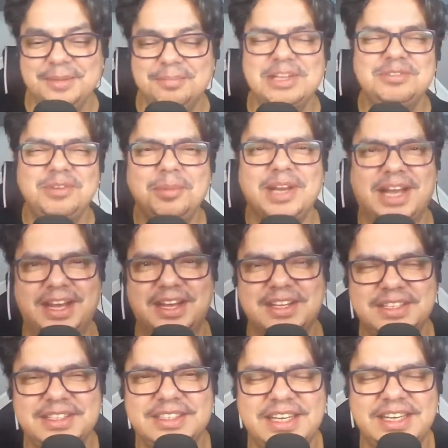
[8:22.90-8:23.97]
Mas vamos lá.
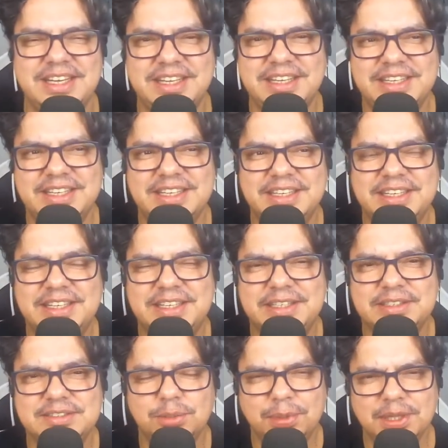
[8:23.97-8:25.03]

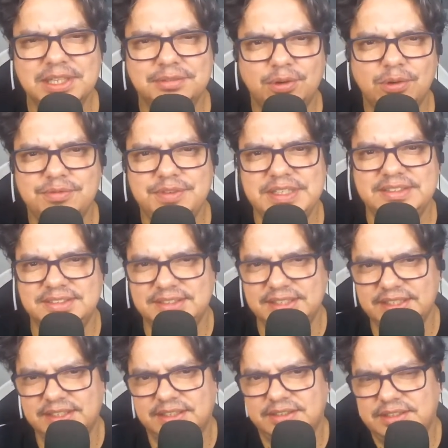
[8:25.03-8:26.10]
É, se o Botafogo
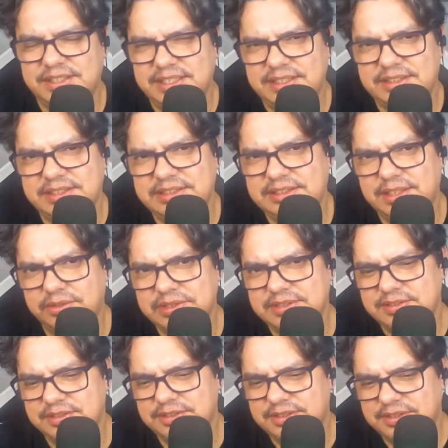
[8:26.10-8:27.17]
vencer, né? Então,
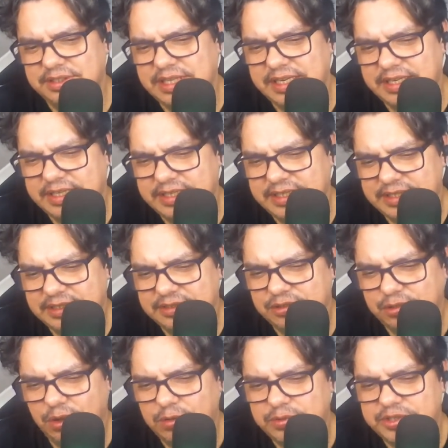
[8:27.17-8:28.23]
esses é,
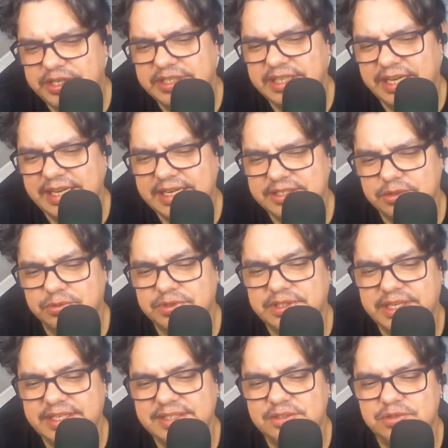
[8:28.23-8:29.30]
jogos que ainda restam, os
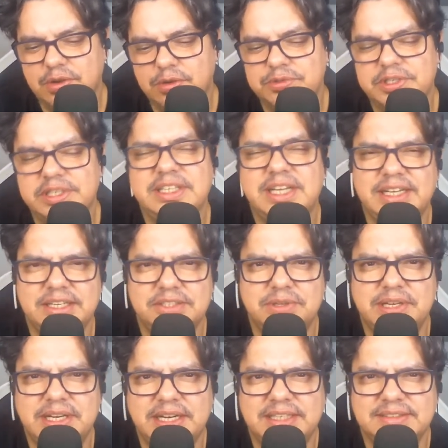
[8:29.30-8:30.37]
13 jogos que ainda
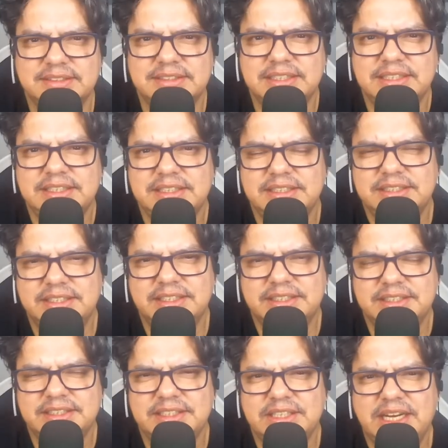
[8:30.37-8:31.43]
restam em casa,
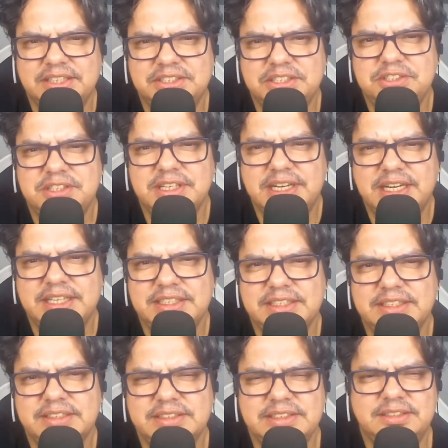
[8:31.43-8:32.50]
né? A gente
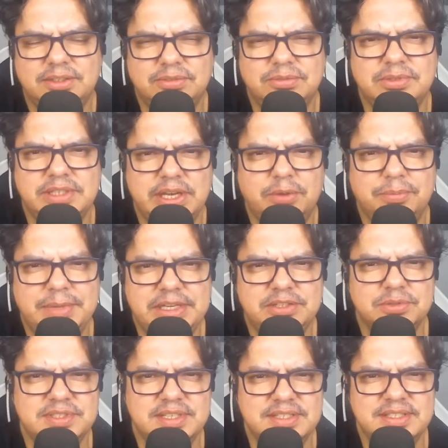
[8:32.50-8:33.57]
chegaria, então,
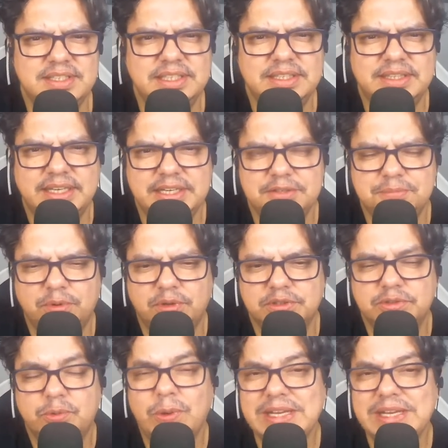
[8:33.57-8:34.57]
realmente aos 63 pontos.